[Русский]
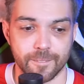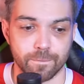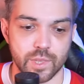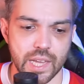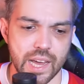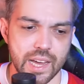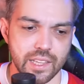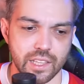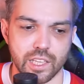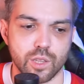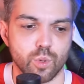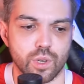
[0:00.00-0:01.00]
Да,
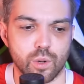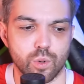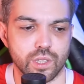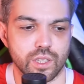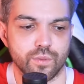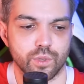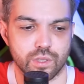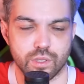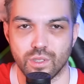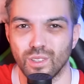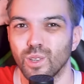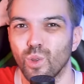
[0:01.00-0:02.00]
нету какой-то вот
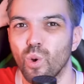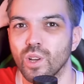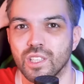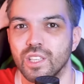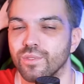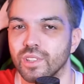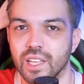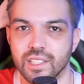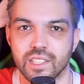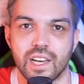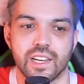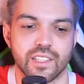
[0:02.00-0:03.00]
злости в
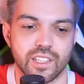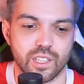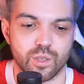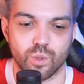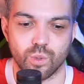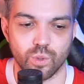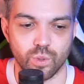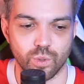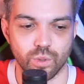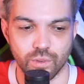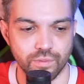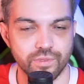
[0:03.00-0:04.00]
глазах,
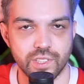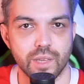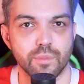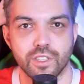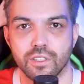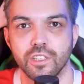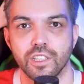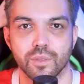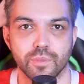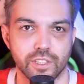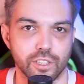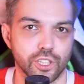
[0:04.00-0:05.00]
нету всеми
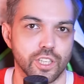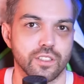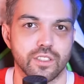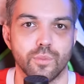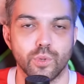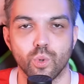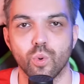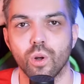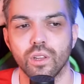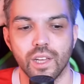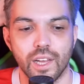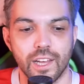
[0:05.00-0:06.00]
силами сейчас забью
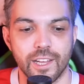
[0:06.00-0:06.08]
гол.